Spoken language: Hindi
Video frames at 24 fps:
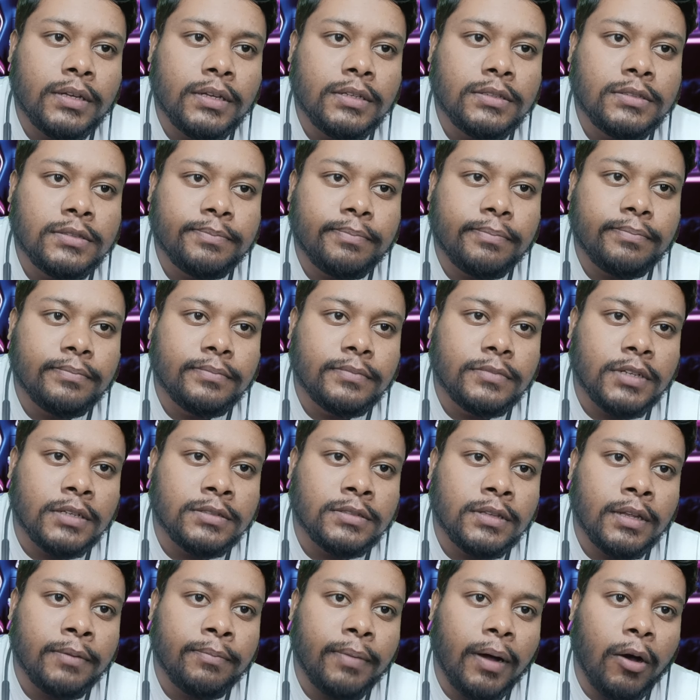कि
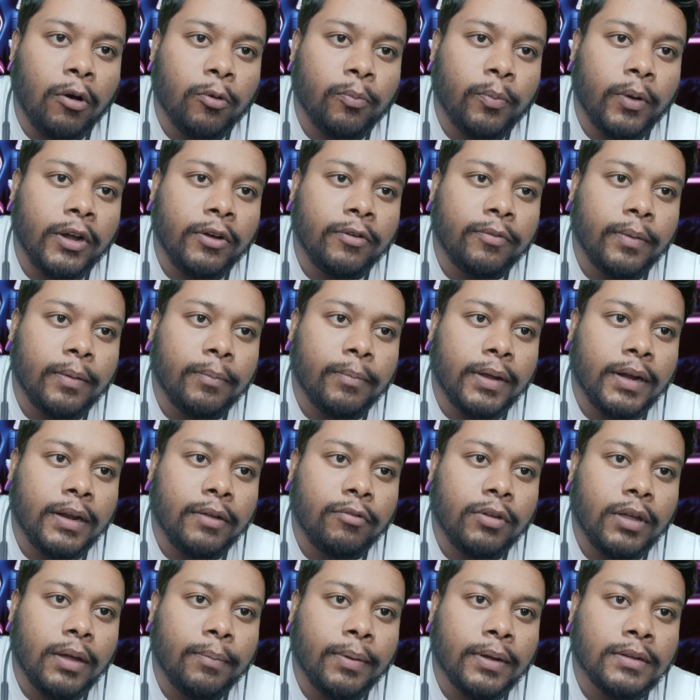सस्ते पावर पॉइंट में बने
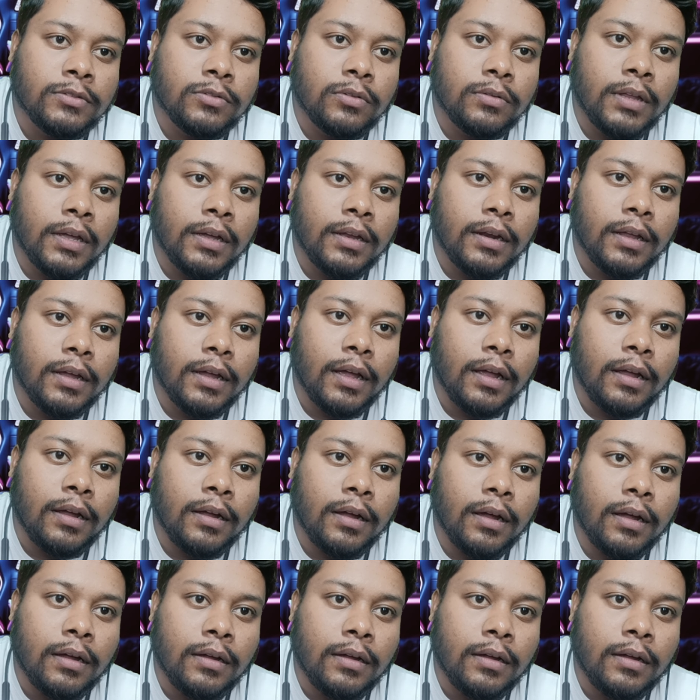वी को देखने के